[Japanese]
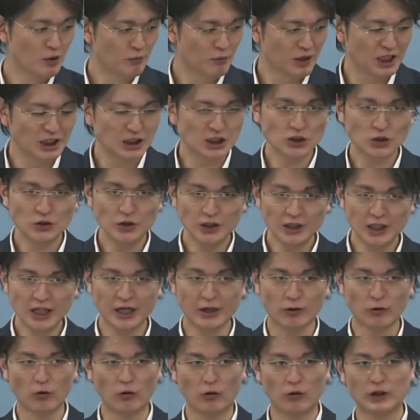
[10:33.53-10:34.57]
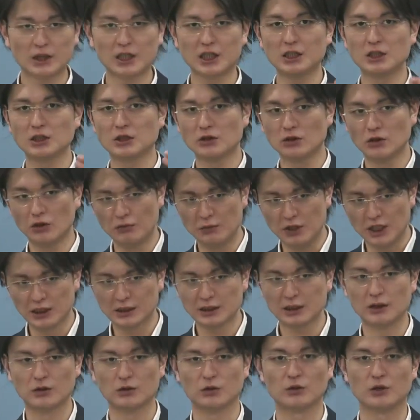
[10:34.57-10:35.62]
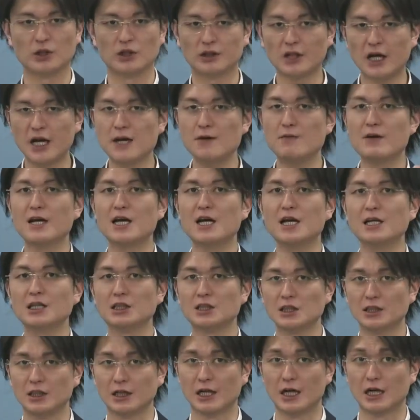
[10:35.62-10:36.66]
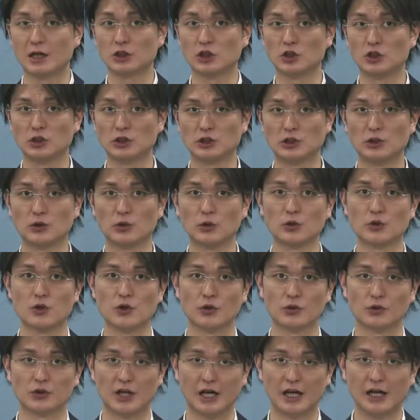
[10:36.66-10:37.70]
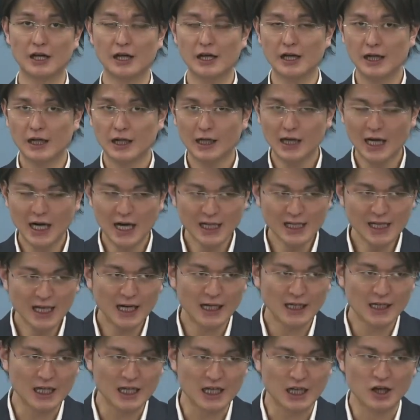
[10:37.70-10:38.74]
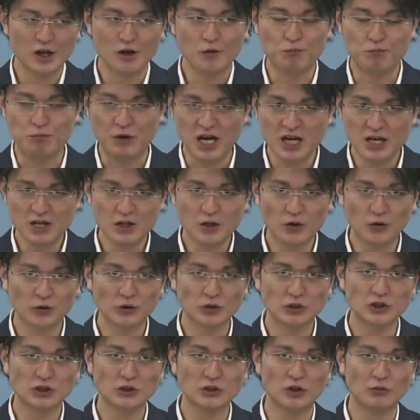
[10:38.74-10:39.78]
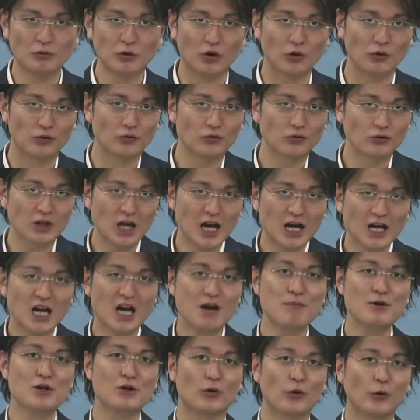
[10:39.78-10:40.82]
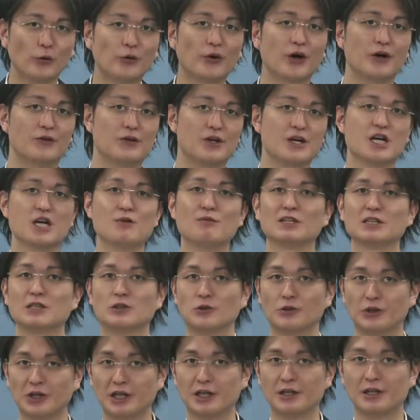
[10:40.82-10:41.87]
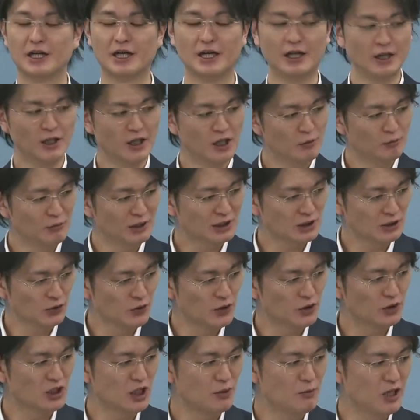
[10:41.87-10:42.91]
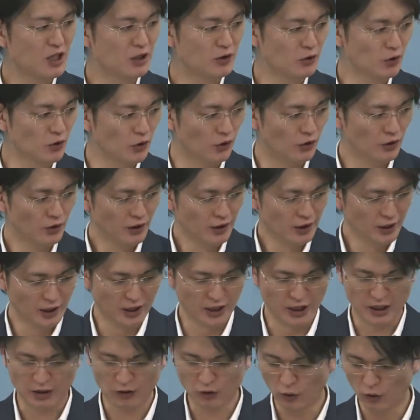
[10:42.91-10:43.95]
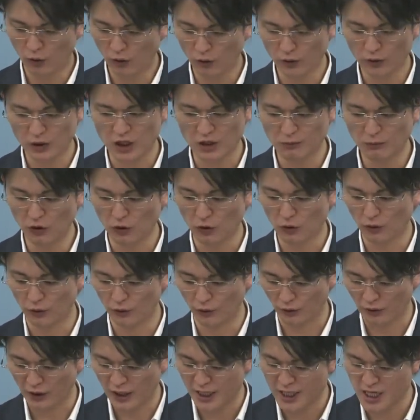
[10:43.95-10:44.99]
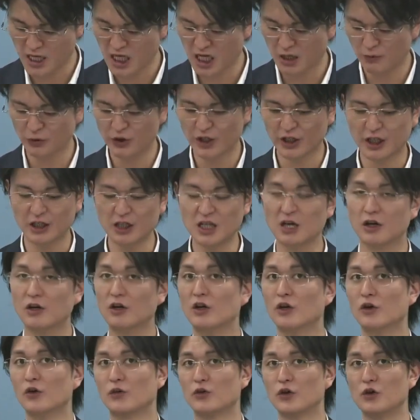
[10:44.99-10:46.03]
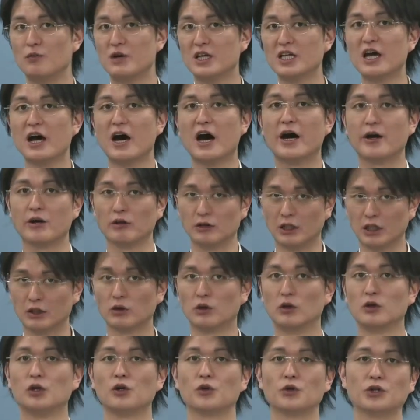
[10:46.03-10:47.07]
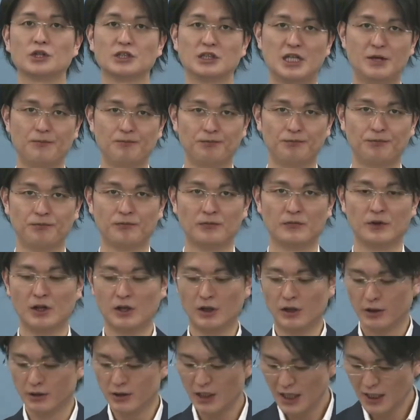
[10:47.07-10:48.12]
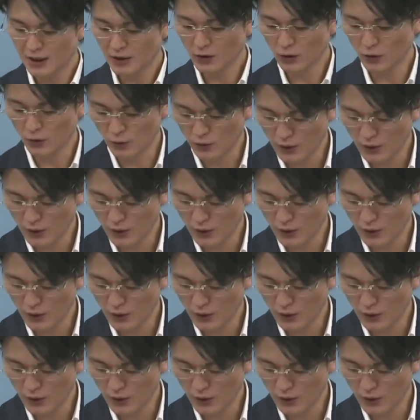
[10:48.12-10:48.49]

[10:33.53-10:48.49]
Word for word: まあ一緒にね、こう私と皆さんとで対話形式で学習することによって、かなり勉強の質というものを高めることができますので、まあ、そういうための、講義もこのカリキュアムの中に含めてあるんだということですね。で、あと